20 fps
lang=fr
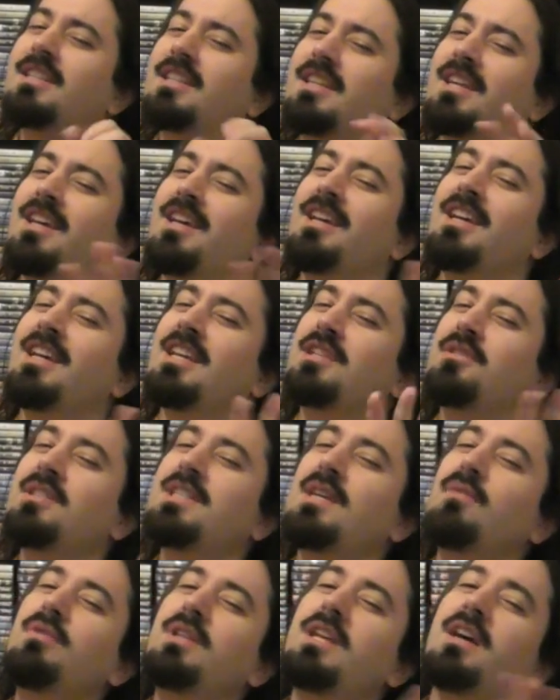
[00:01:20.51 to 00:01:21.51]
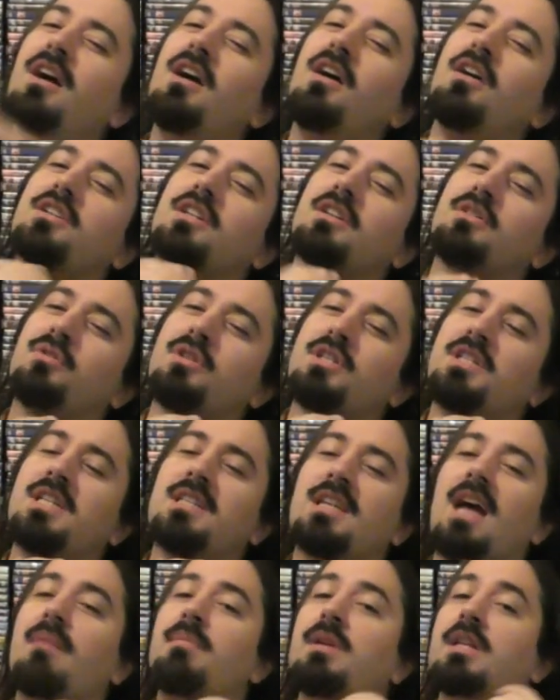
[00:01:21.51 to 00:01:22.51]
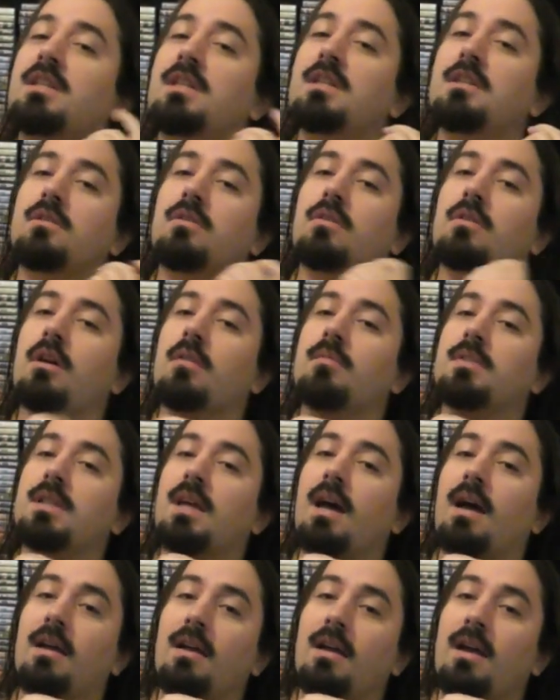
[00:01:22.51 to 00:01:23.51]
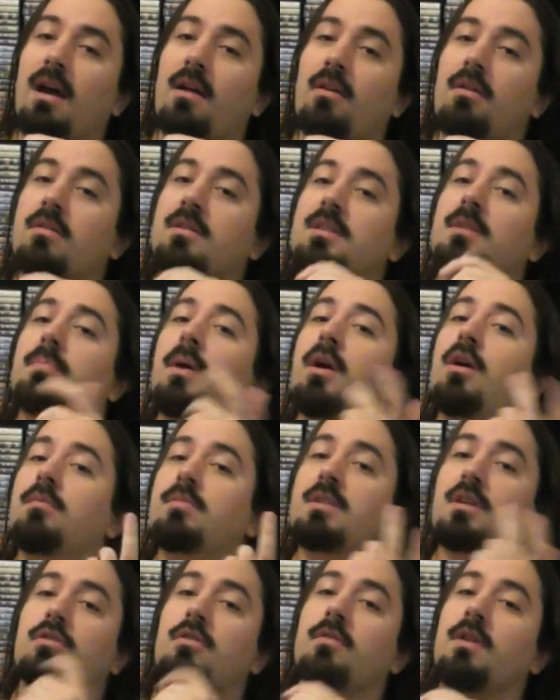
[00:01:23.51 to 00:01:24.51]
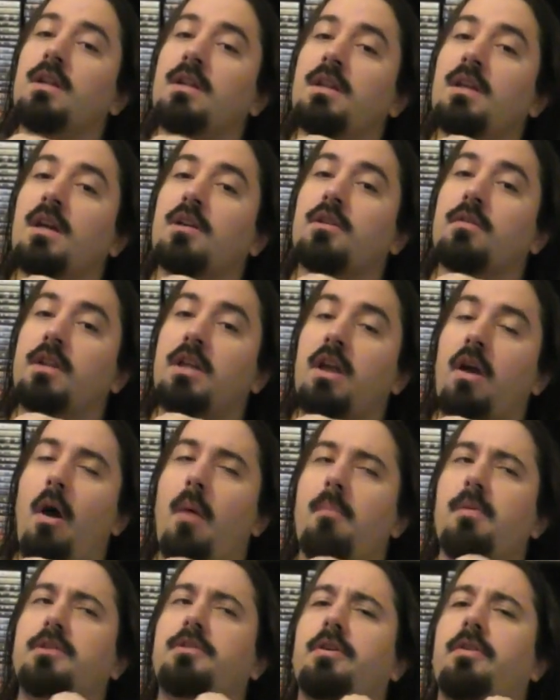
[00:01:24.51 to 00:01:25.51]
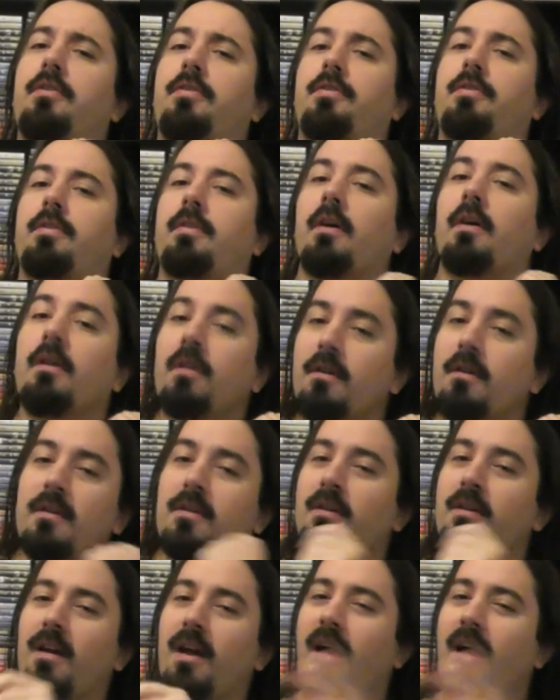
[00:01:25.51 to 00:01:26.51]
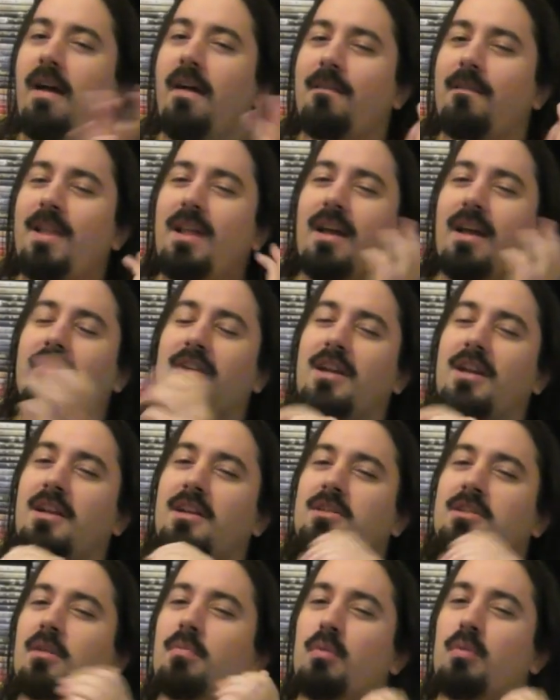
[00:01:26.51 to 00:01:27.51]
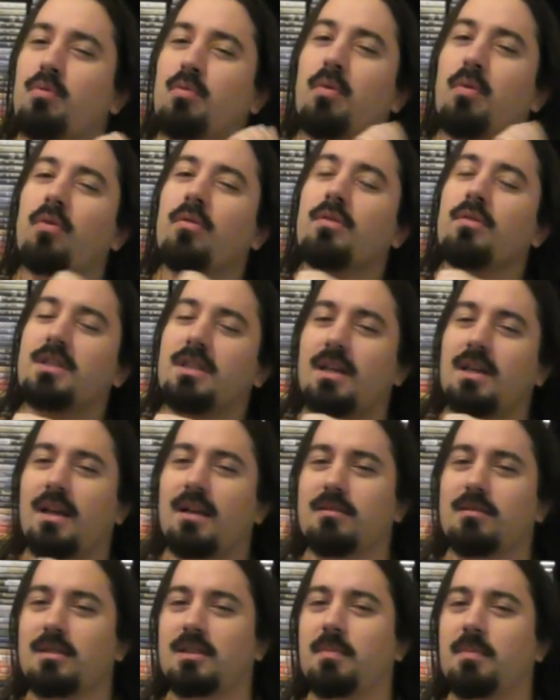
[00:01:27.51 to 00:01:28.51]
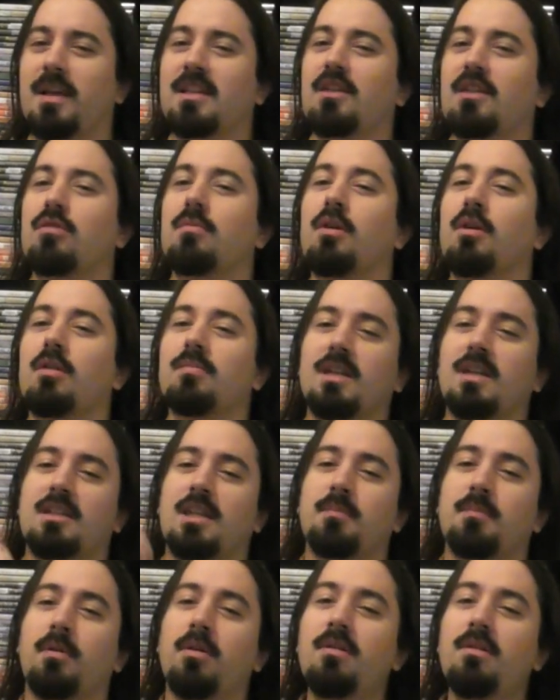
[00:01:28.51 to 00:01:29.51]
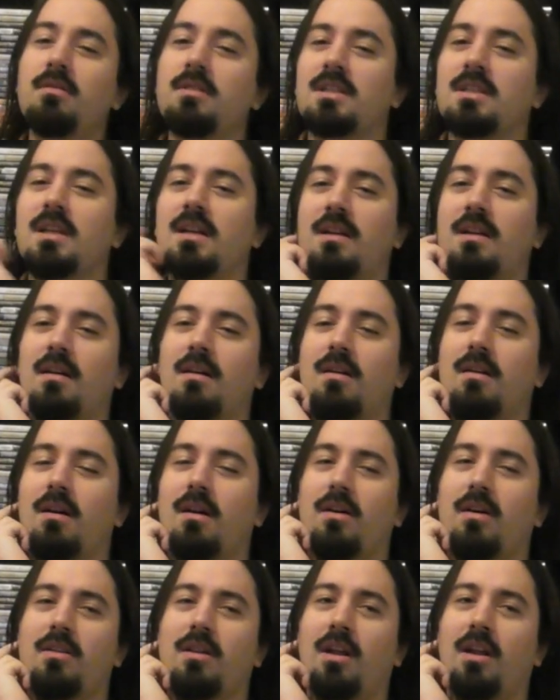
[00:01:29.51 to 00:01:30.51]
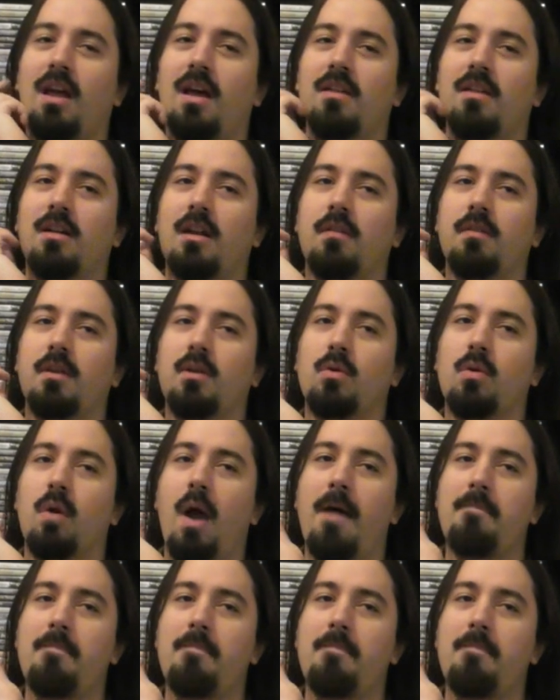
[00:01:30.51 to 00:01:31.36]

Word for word: Est-ce que ça vous dérange que je dise améthyste comme ça alors que c'est pas comme ça que je devrais le dire Je devrais dire améthyste Hein, avec un accent un peu plus prononcé, hein, parce que c'est pas exactement comme ça que ça se prononce hein, dans, la, dans la VO.